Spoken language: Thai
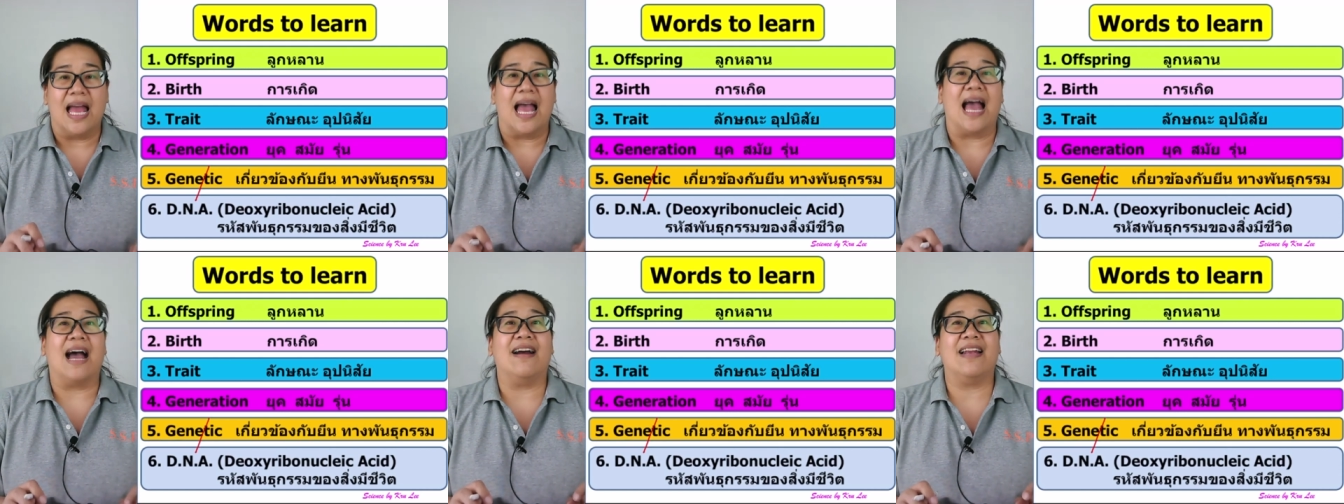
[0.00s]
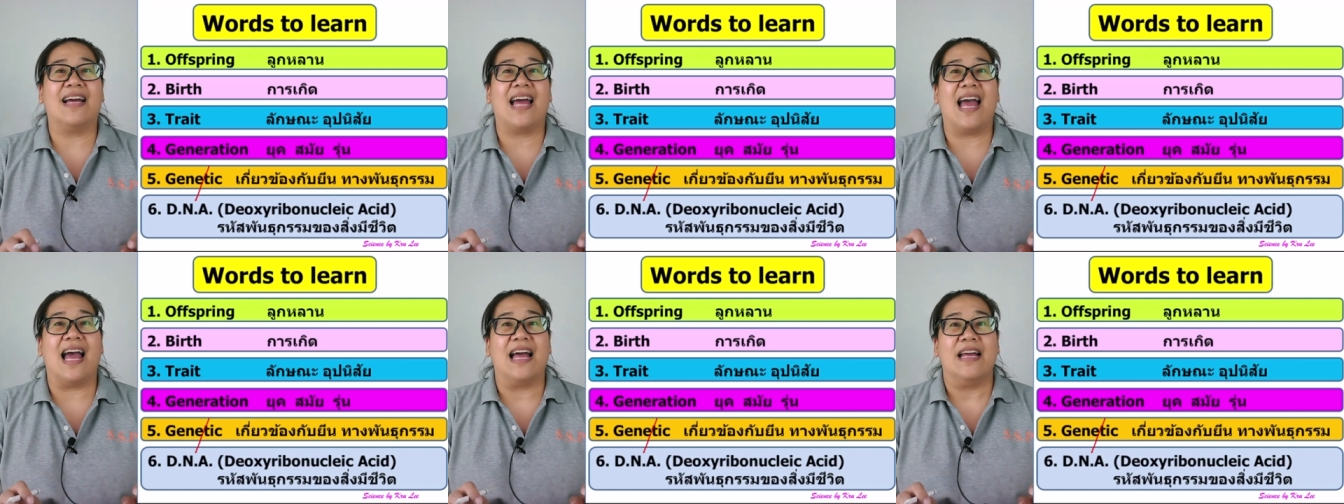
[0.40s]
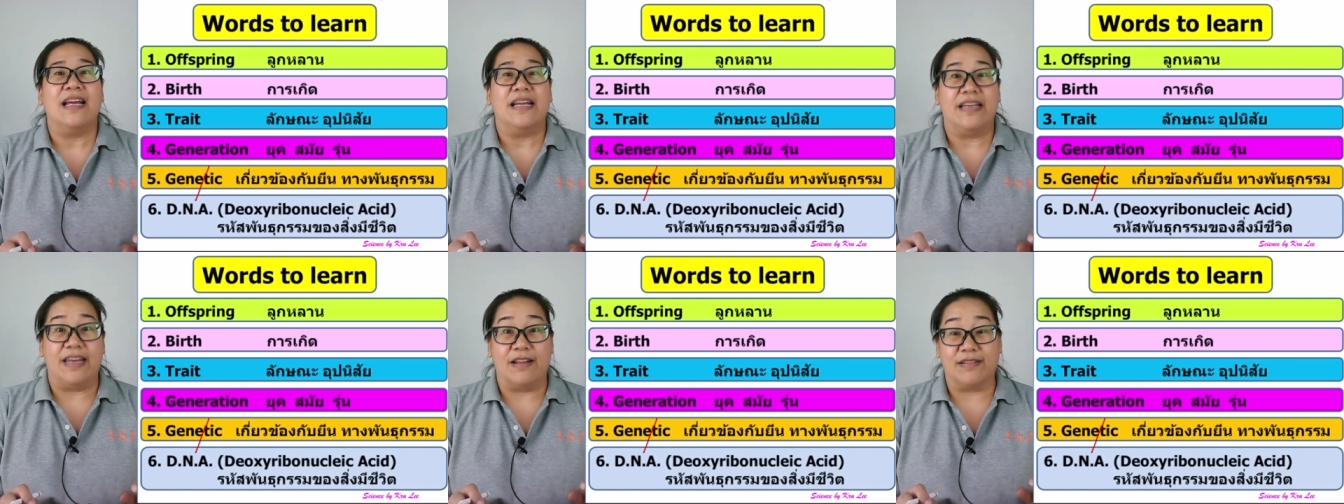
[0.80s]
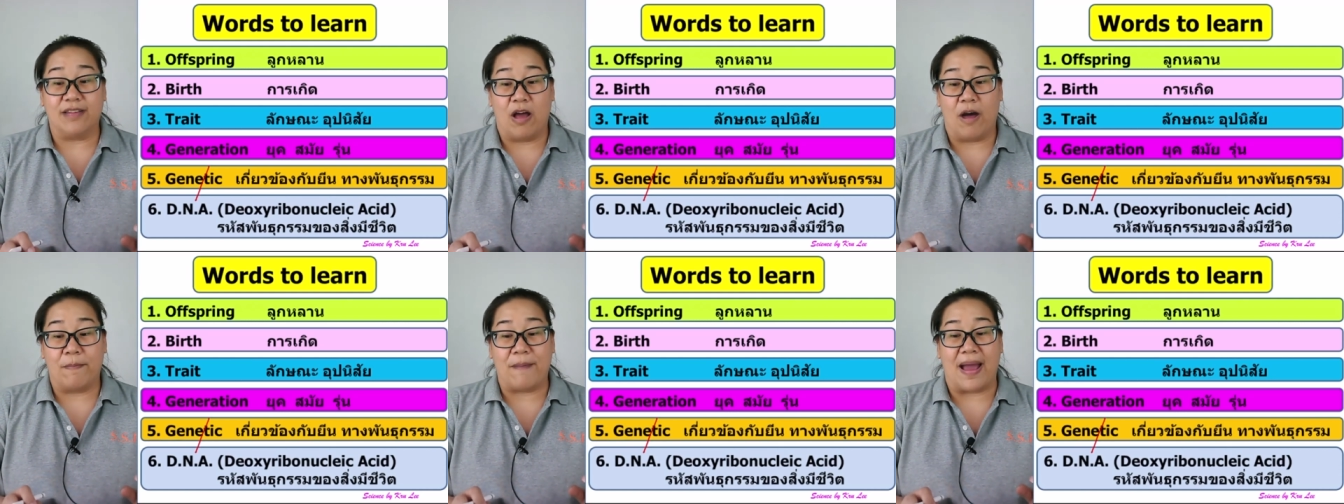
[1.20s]
เอาละค่ะ เดี๋ยว
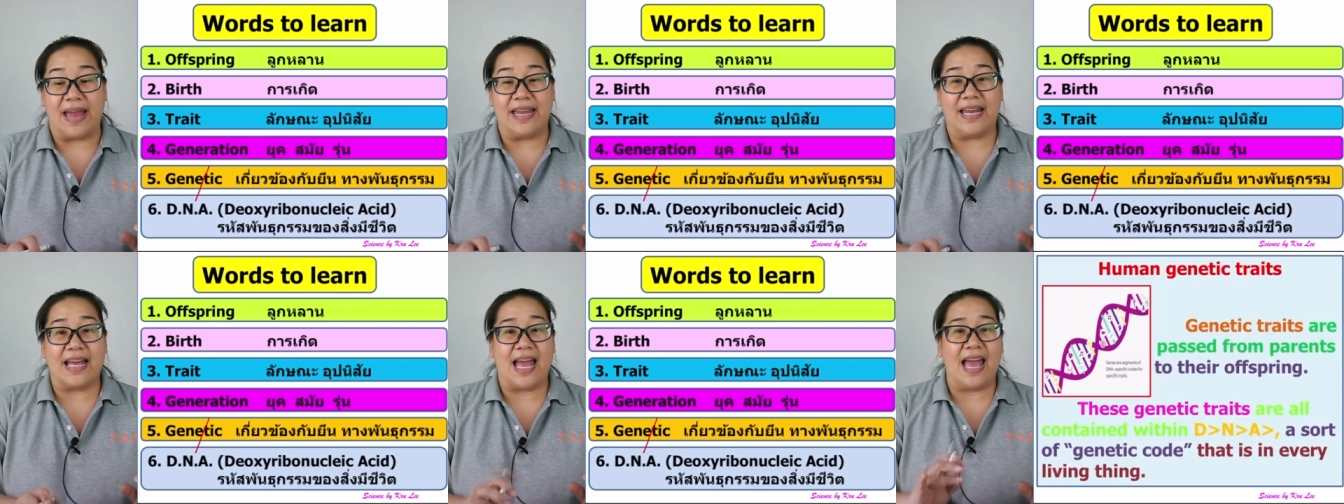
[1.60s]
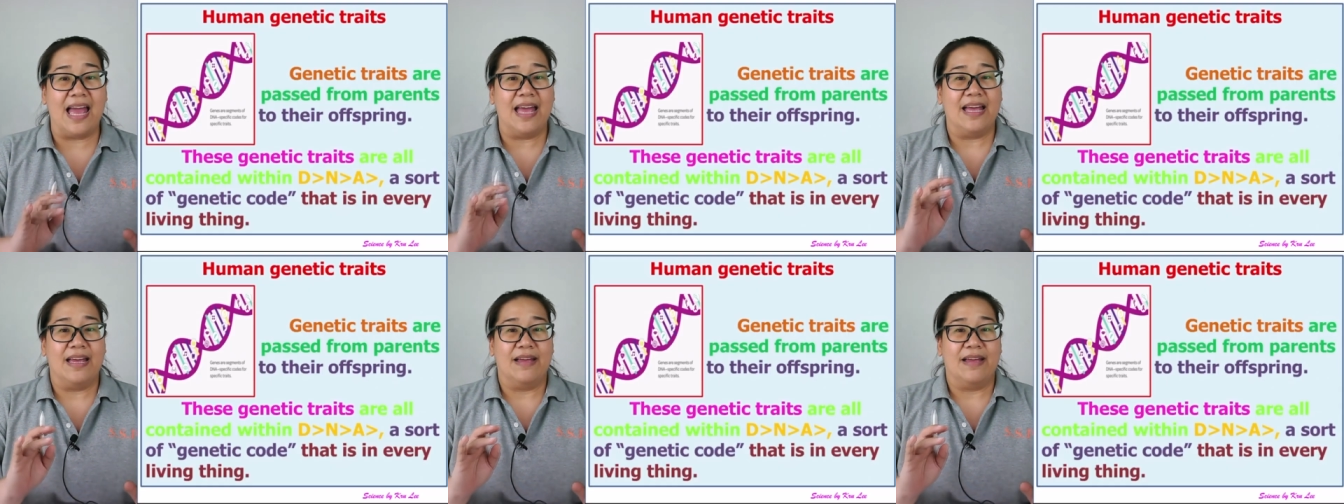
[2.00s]
ต่อไปนะคะ